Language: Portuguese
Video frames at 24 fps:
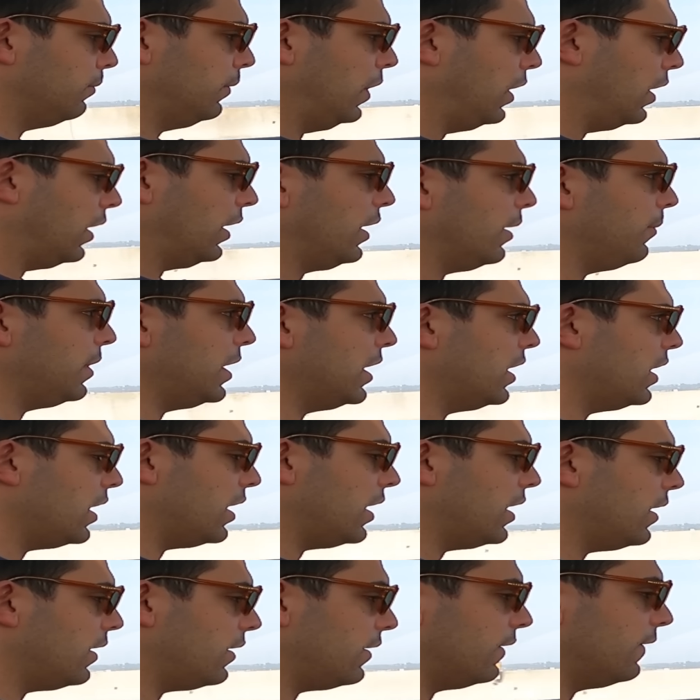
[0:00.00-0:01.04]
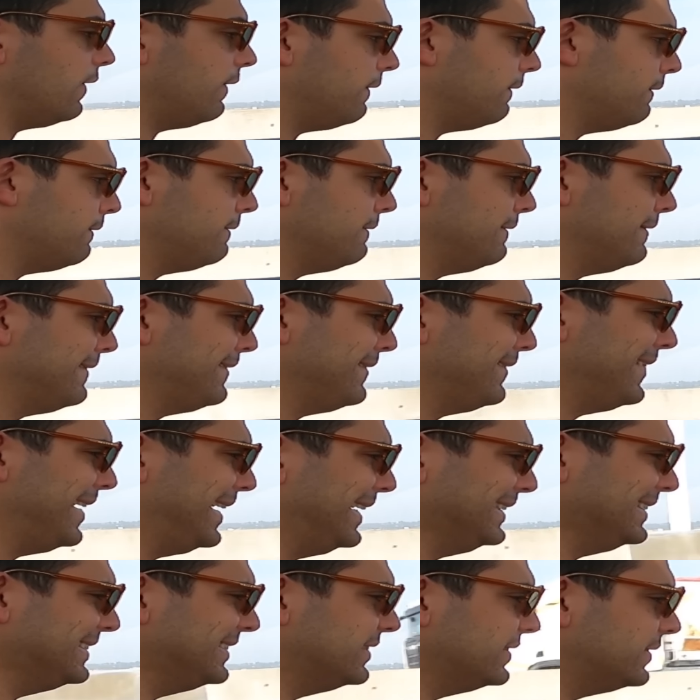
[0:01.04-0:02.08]
Bora, Mini!
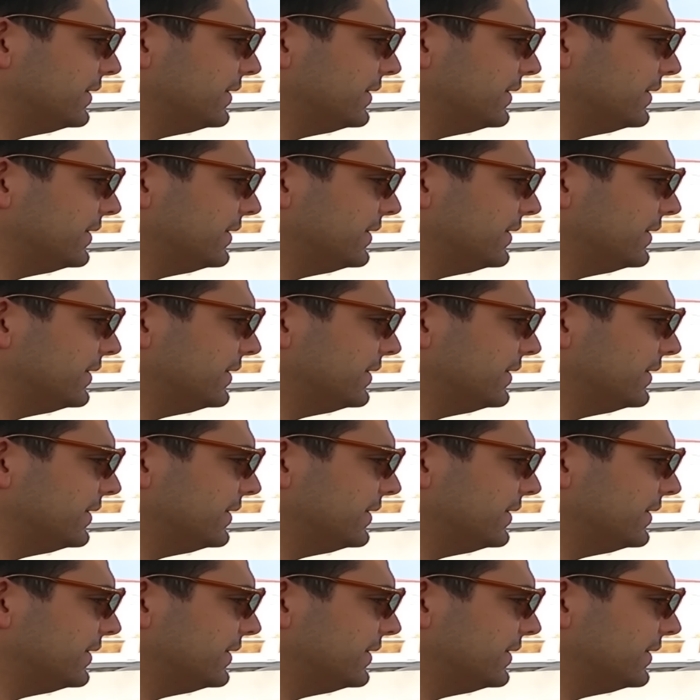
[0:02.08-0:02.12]
Vai!